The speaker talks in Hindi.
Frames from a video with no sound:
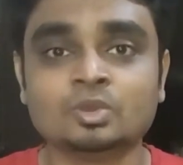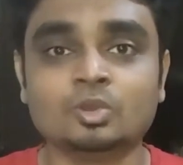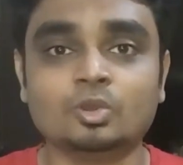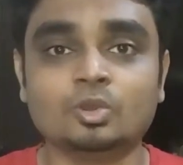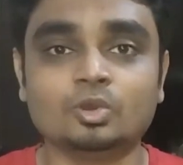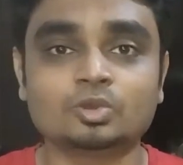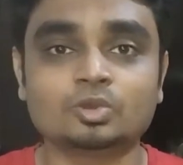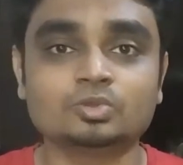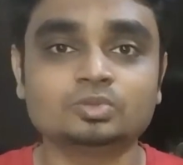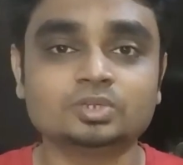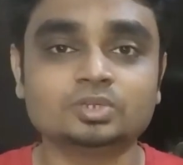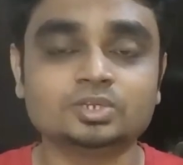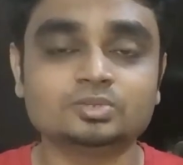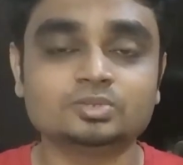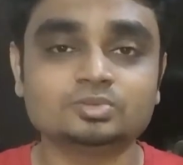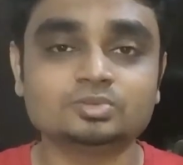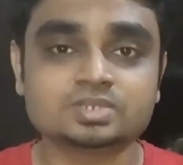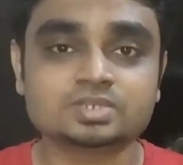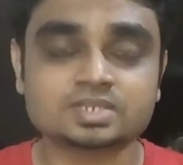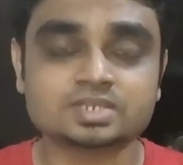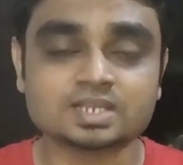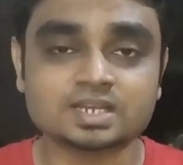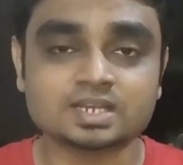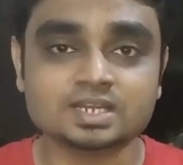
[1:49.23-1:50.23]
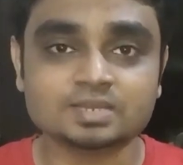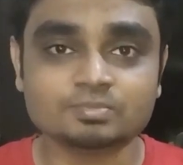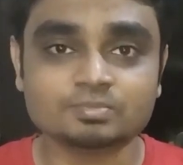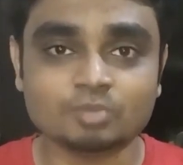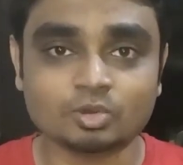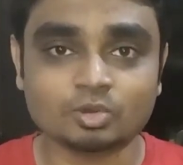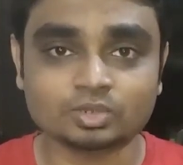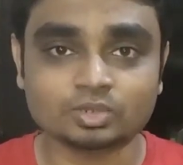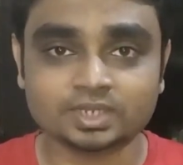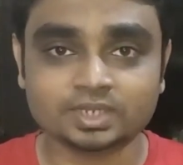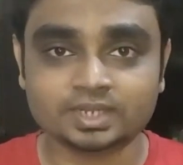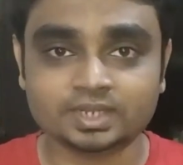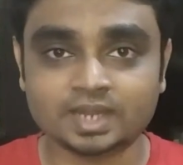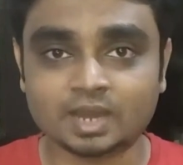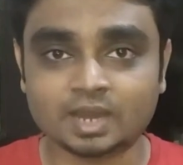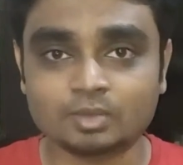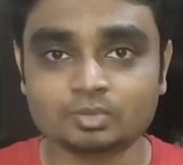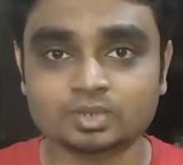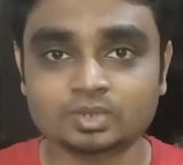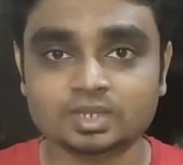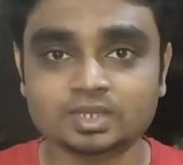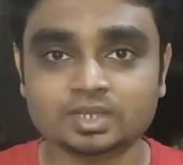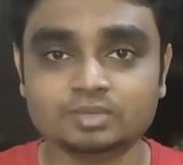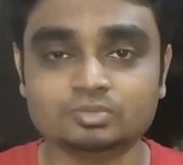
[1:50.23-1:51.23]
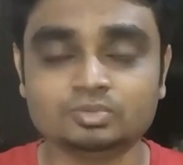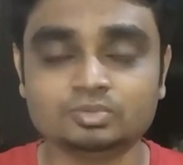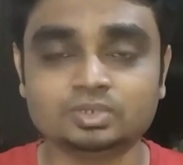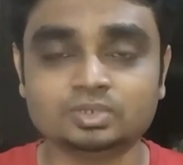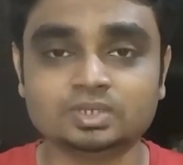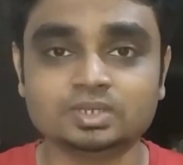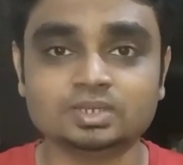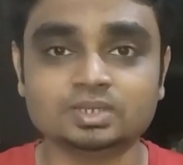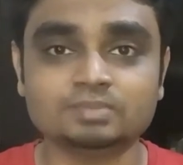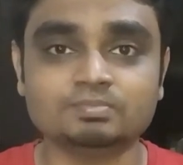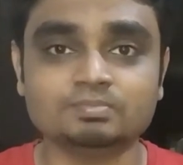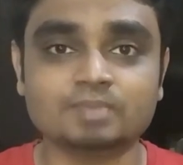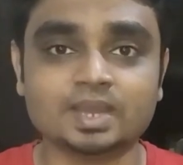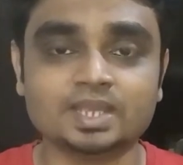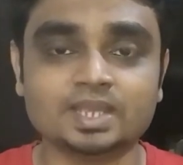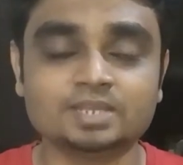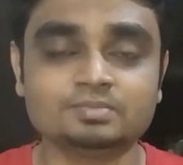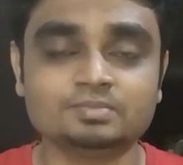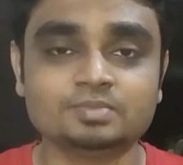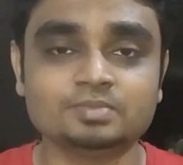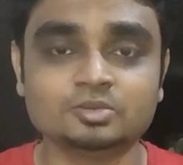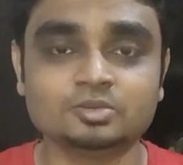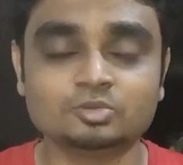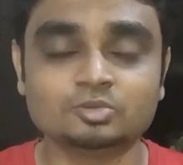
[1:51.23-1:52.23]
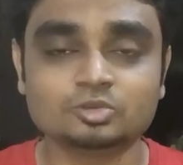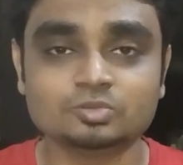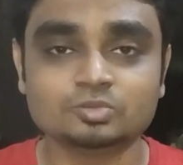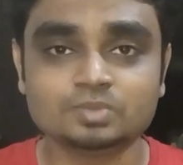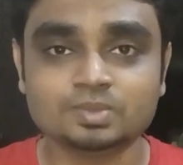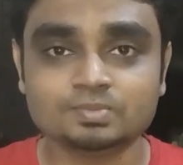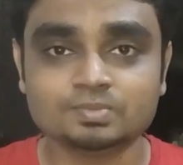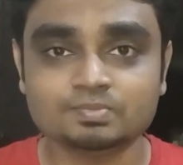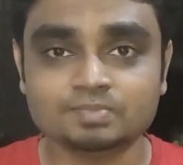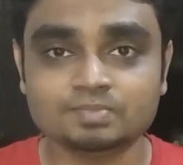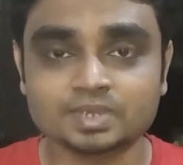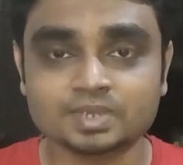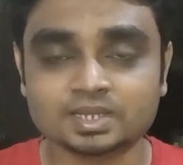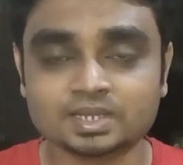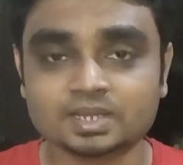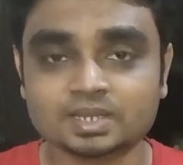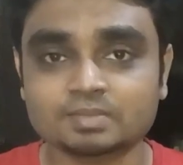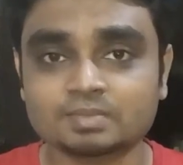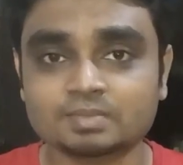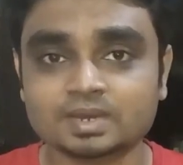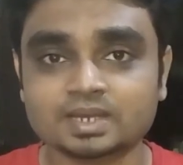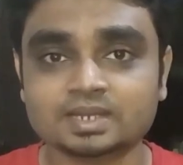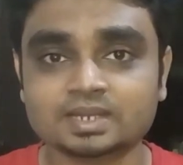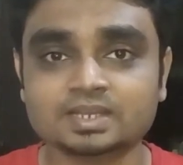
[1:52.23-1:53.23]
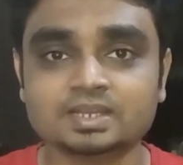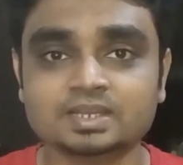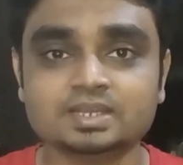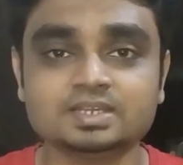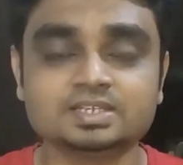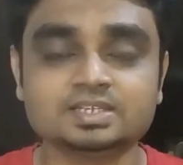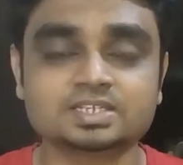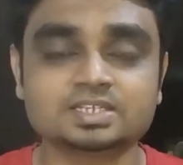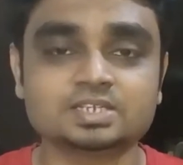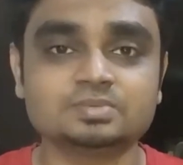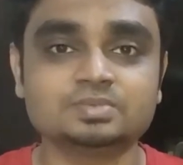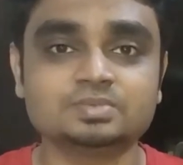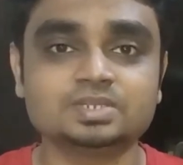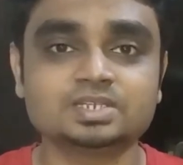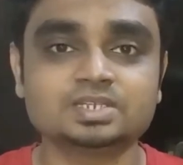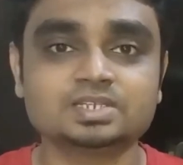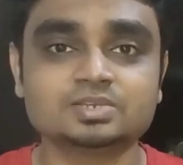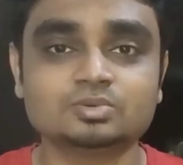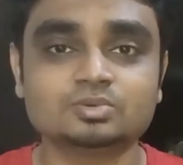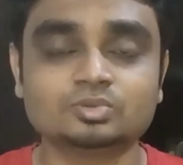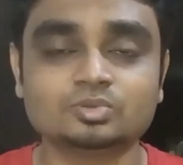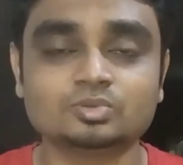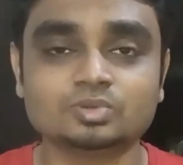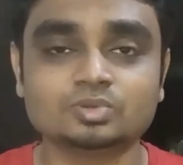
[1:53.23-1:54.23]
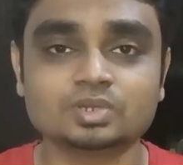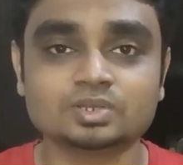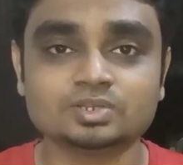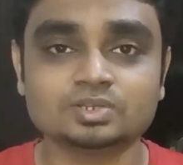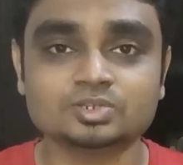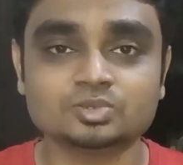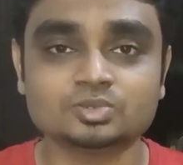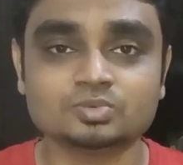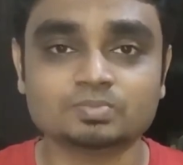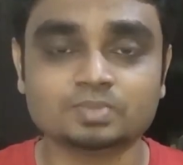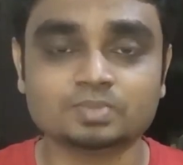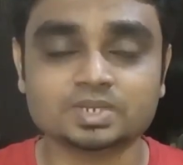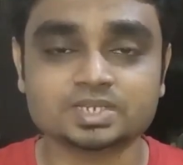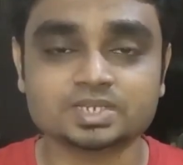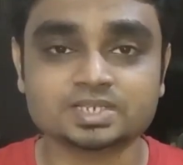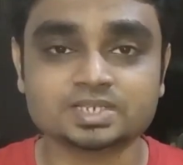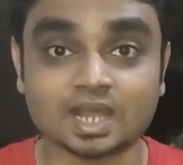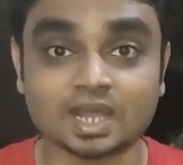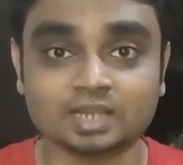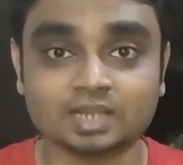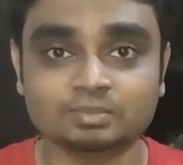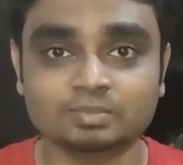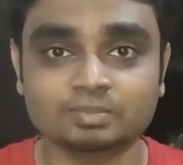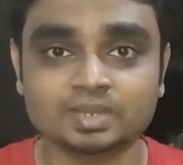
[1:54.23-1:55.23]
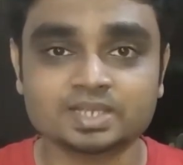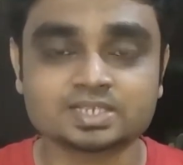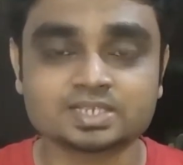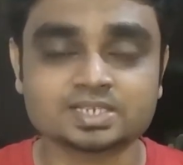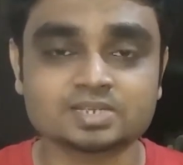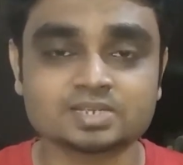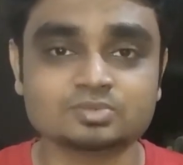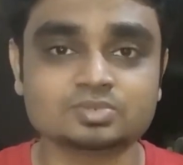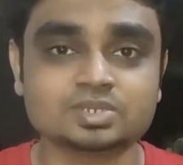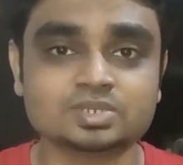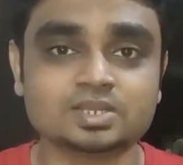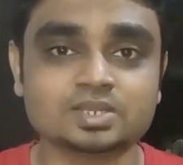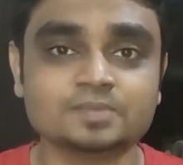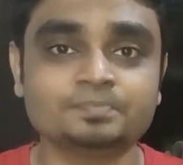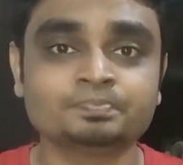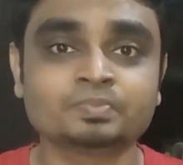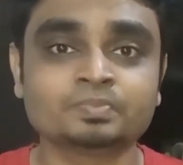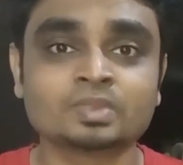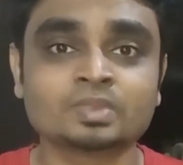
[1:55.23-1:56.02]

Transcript: और उनके कुछ सेलिंग बहुत ही डाउन है उनके बाइक बिल्कुल भी बिक नहीं पा रही है इसकी वजह से उन्होंने जो अपनी सात बाइक से उसे